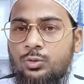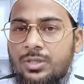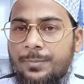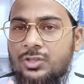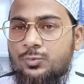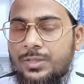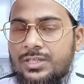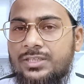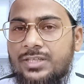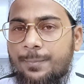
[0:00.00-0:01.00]
हो नमाज
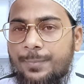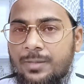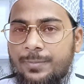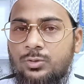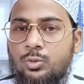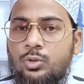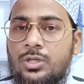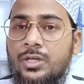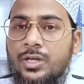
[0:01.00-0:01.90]
पढ़ने का पाबंद हो